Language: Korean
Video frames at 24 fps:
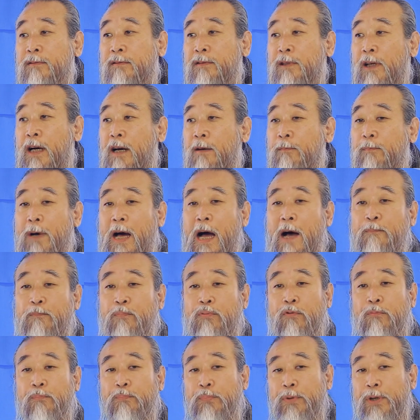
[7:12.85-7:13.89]
어,
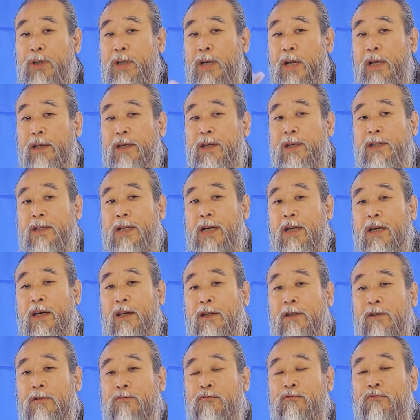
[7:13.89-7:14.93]
앞으로 미래 이
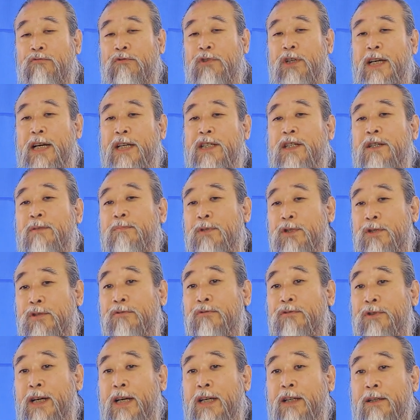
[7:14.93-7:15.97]
사회는 우리가
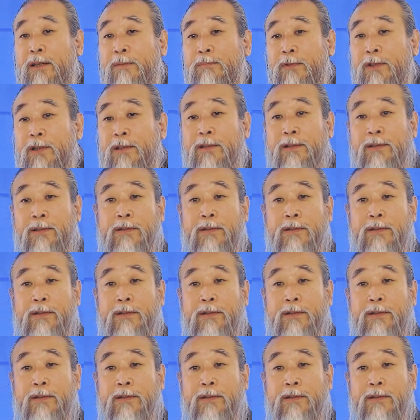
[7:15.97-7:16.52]
짊어지고 가야 됩니다.